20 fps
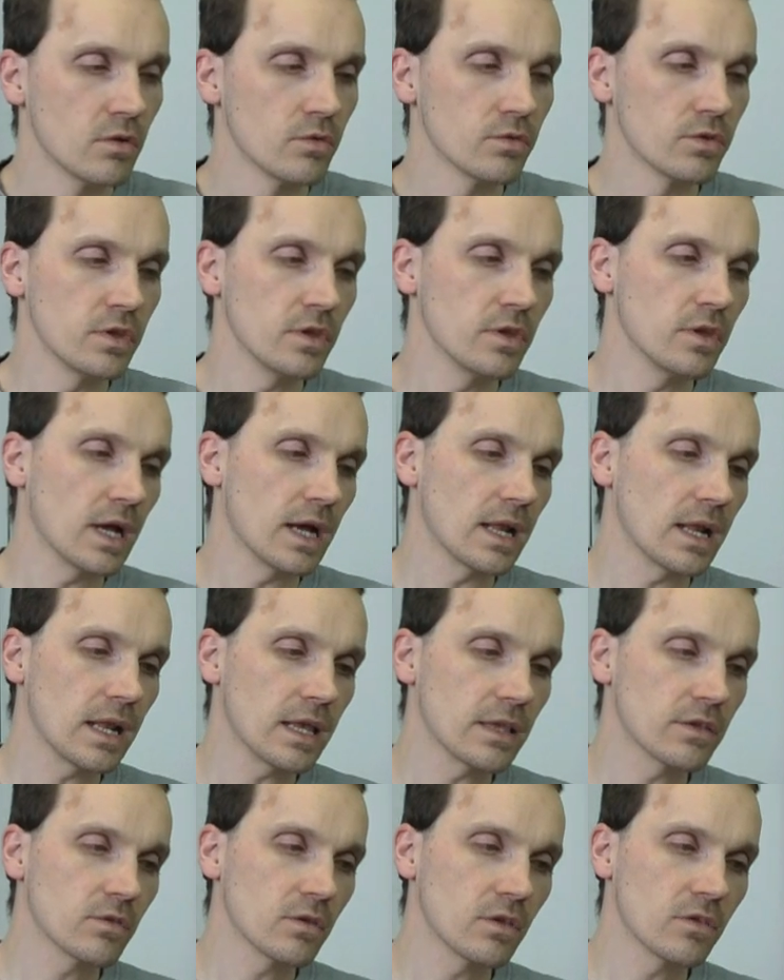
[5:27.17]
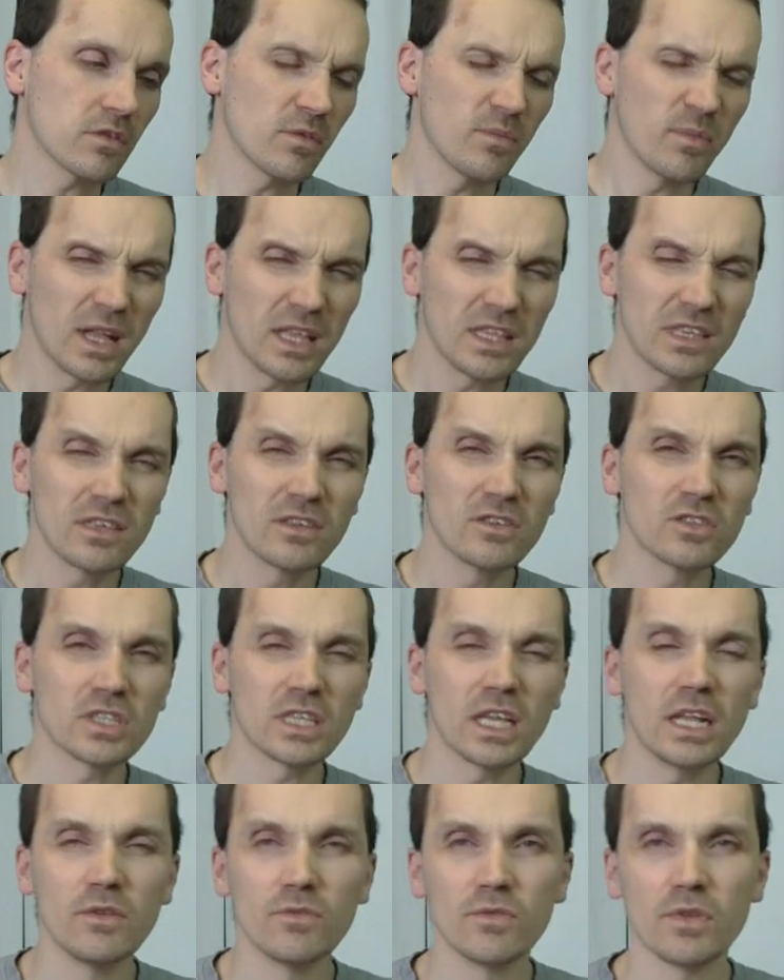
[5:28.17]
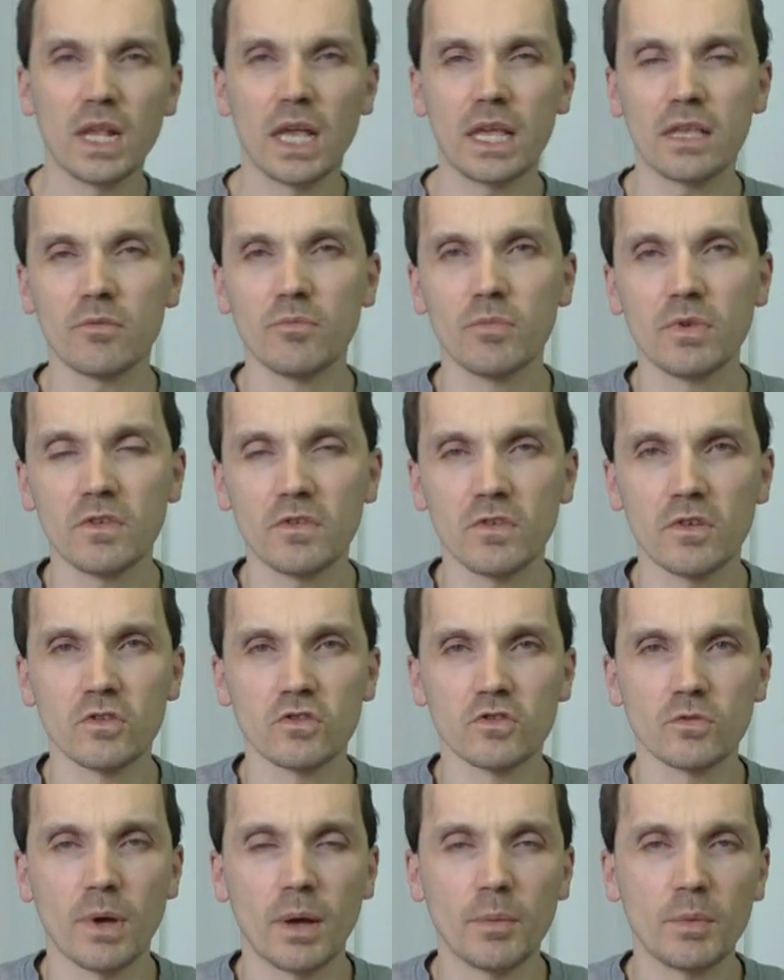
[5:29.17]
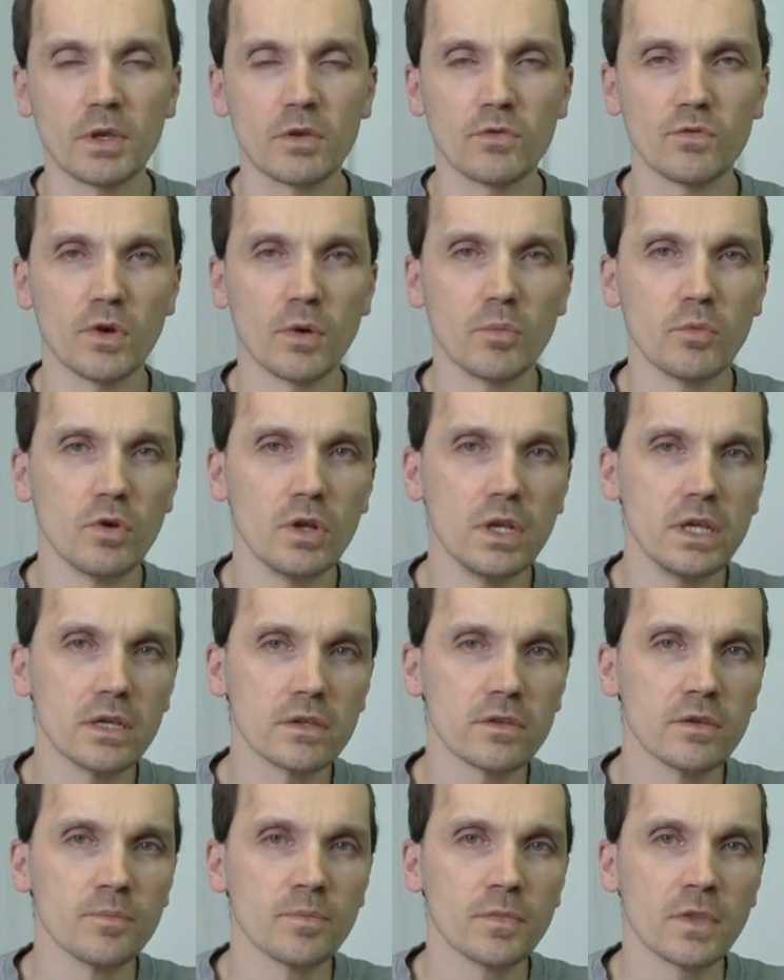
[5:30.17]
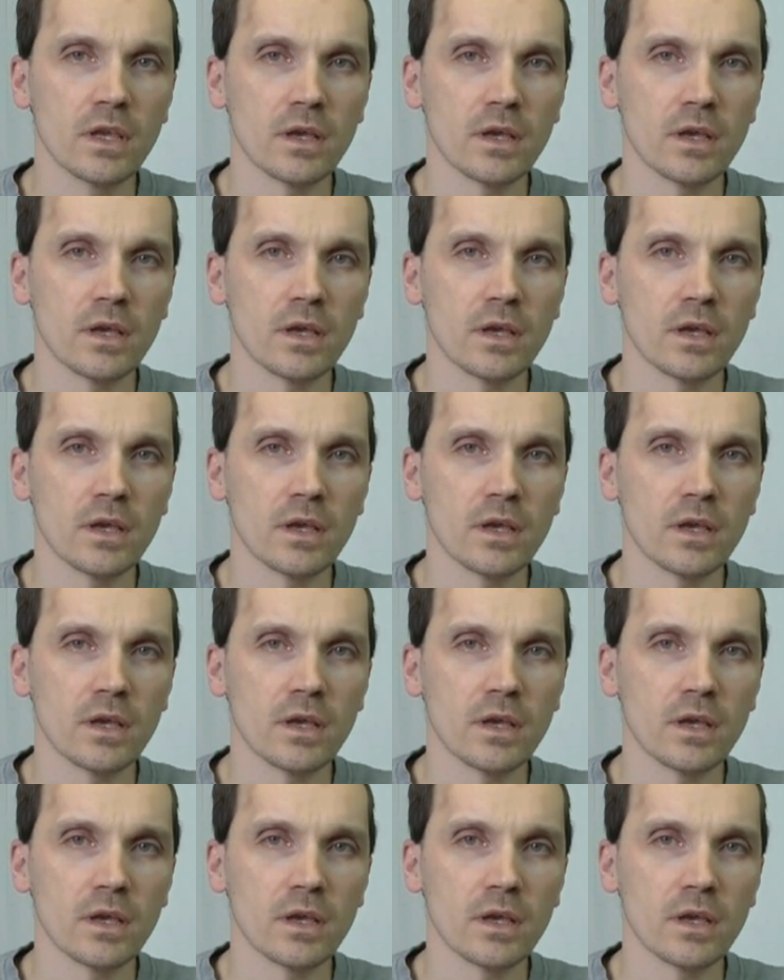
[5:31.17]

Und die Anleitung ist an manchen Stellen vielleicht ein bisschen schwammig formuliert.